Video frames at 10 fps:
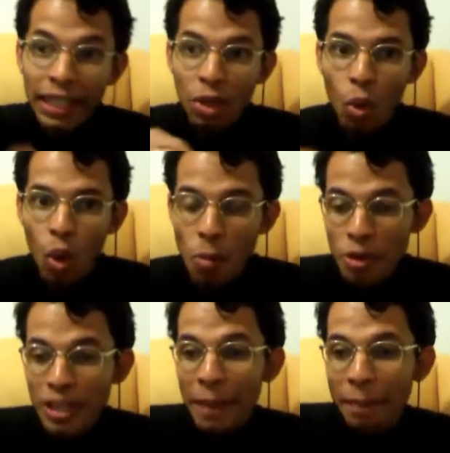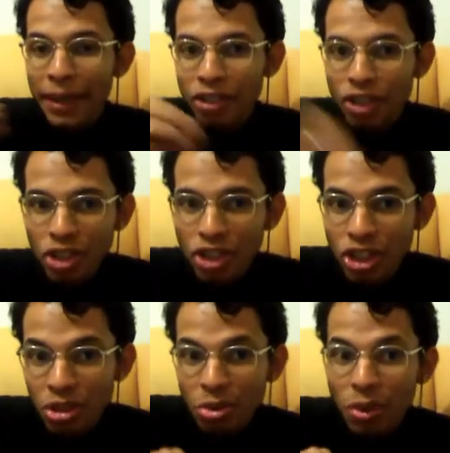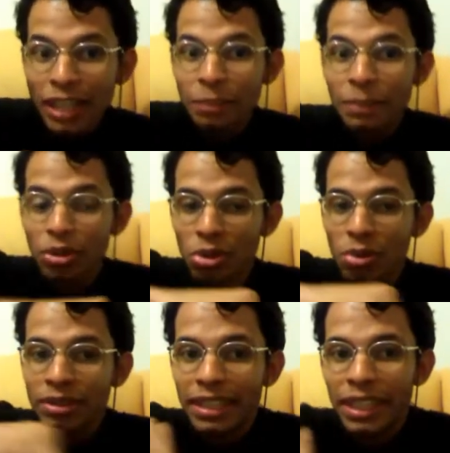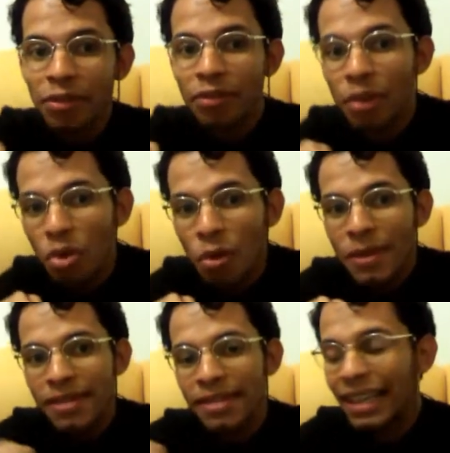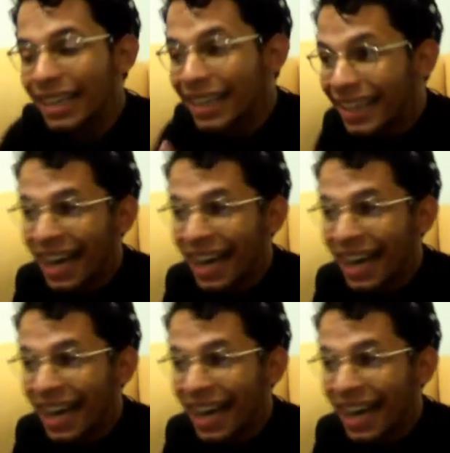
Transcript: e como que a partir disso as pessoas daqui vão começar